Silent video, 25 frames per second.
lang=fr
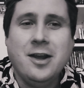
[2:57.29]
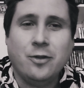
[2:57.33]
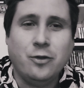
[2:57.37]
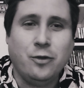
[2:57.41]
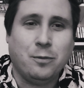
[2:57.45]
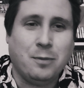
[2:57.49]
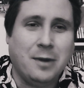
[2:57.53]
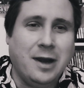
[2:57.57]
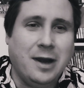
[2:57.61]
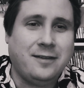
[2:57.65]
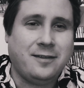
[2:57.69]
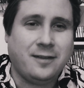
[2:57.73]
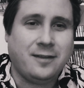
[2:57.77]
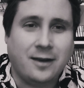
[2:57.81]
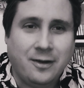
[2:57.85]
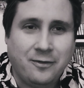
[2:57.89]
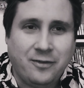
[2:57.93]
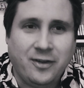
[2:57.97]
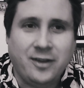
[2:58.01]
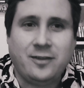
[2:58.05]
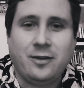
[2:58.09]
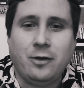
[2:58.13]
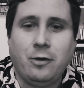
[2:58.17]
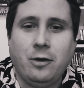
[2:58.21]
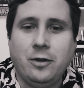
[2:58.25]
Donc voilà, c'est
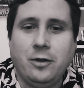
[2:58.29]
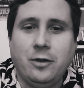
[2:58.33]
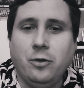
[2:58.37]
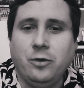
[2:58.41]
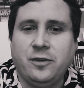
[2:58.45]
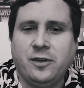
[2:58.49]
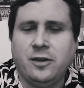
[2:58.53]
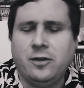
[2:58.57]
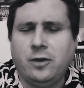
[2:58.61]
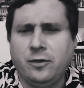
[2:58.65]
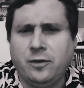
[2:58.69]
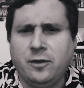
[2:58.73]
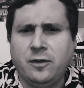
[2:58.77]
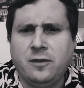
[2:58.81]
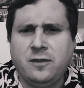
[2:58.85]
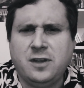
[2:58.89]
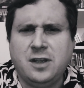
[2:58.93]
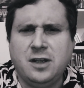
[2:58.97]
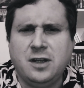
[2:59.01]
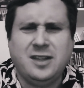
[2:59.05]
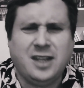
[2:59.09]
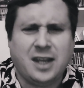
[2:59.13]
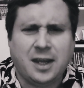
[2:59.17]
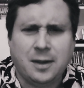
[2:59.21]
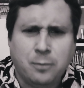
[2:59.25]
Vincent Lindon c'est dans un
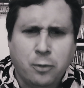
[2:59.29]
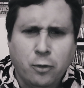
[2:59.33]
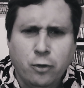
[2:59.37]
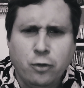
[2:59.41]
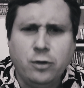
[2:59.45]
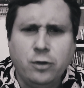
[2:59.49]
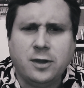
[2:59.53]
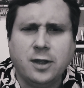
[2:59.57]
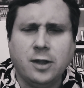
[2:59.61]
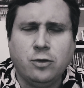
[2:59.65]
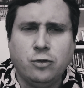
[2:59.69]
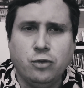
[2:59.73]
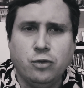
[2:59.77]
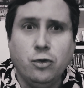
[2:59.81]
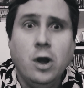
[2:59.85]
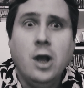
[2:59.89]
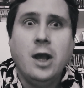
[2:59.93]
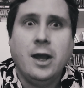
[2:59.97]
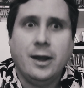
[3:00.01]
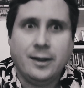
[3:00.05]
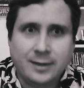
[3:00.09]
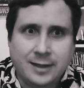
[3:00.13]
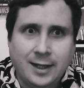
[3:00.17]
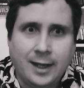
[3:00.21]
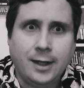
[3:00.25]
style très brut et tout,
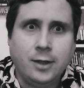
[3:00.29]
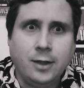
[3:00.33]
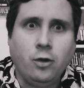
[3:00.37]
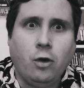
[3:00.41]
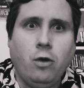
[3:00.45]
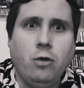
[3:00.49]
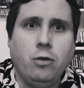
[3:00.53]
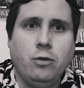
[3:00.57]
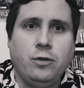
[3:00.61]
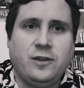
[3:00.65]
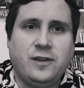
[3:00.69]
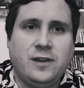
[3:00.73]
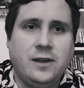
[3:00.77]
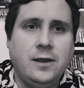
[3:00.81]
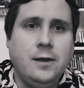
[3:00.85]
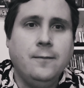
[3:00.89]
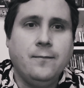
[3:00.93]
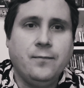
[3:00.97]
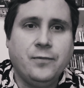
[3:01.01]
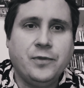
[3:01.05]
très drôle aussi,